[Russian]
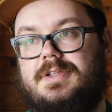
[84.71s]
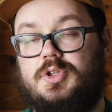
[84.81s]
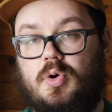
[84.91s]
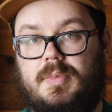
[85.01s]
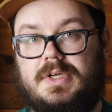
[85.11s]

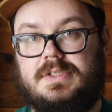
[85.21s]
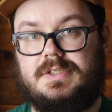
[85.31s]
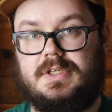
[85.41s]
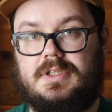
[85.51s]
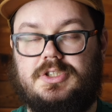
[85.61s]
дома
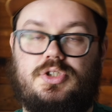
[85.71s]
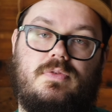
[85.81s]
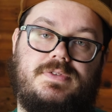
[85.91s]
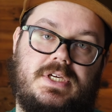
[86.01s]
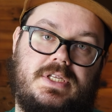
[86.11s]
сделать,
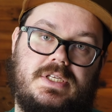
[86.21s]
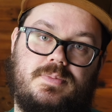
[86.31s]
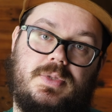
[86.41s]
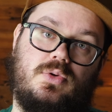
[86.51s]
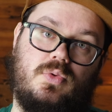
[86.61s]
что у всех
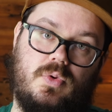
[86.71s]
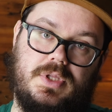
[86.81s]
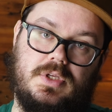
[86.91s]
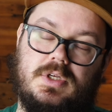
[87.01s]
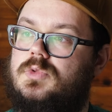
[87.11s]
есть под
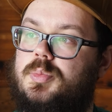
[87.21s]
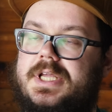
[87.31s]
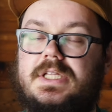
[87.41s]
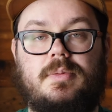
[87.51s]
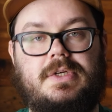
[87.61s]
рукой, но
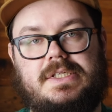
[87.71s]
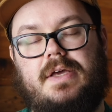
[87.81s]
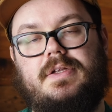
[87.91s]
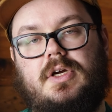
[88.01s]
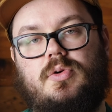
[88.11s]
при этом
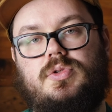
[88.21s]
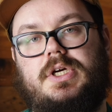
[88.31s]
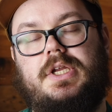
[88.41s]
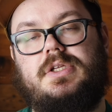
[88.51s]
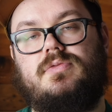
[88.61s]
оставить
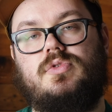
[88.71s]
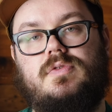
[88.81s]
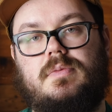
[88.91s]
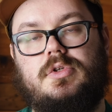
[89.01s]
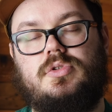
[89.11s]
какую-то креативную
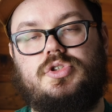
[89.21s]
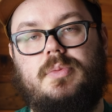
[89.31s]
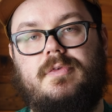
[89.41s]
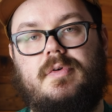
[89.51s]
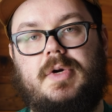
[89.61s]
свободу,
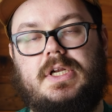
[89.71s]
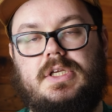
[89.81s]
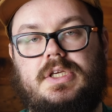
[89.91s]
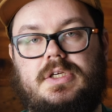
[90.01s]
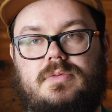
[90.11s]
чтобы вы
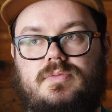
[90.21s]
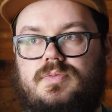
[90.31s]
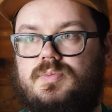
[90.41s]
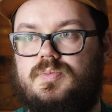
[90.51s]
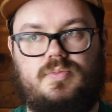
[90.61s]

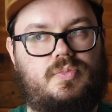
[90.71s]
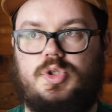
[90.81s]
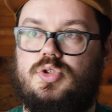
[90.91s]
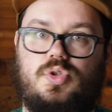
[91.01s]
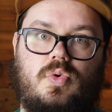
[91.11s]
могли
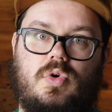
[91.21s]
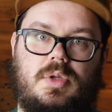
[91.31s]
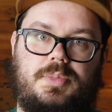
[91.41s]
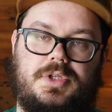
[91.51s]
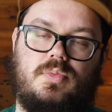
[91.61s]
все что
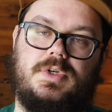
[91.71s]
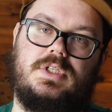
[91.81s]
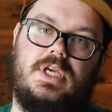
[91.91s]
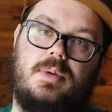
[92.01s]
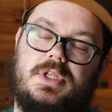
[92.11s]
угодно
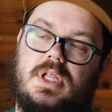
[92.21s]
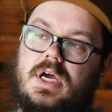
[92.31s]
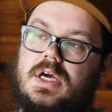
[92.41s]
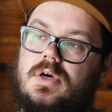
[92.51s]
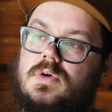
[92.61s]
придумать. Я
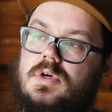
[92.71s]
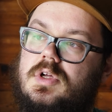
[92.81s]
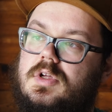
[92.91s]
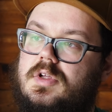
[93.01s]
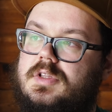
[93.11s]
предлагаю
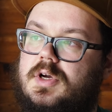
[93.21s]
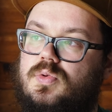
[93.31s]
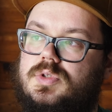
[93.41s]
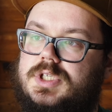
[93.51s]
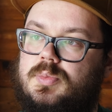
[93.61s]

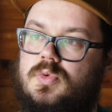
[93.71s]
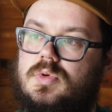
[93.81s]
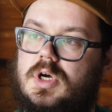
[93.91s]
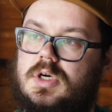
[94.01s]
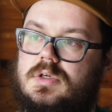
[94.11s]
такую
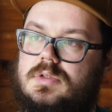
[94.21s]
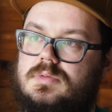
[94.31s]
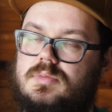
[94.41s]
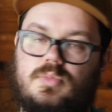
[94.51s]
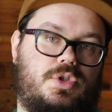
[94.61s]
тему, как
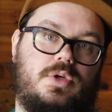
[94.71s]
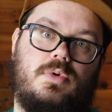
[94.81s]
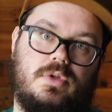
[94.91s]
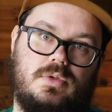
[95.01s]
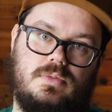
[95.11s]

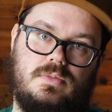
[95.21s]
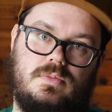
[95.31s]
бутерброд.